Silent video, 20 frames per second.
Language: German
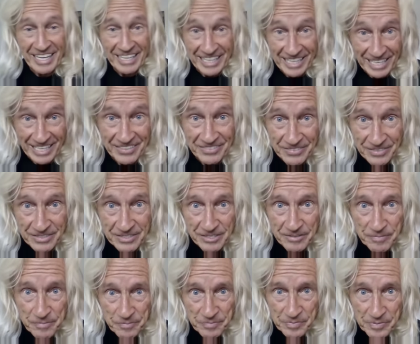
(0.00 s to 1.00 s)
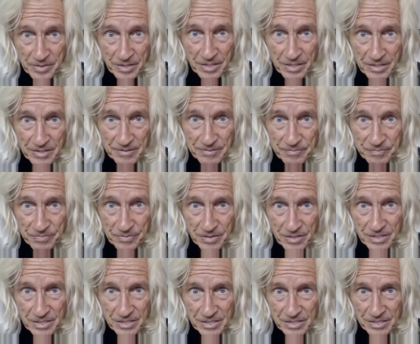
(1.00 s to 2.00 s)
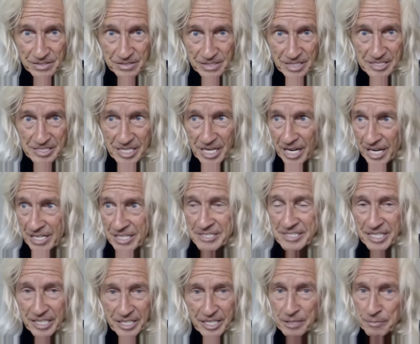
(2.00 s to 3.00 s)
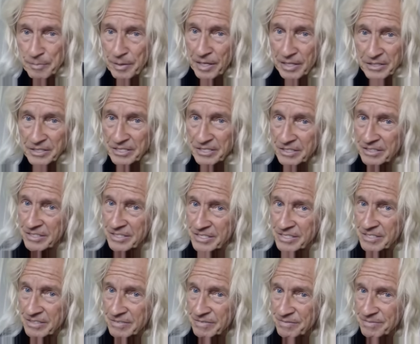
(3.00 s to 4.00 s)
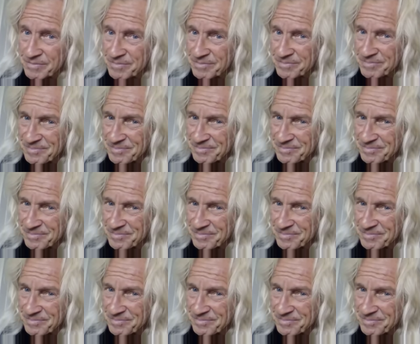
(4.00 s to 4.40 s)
hat erkannt, dass er alles Erkennbare nicht ist.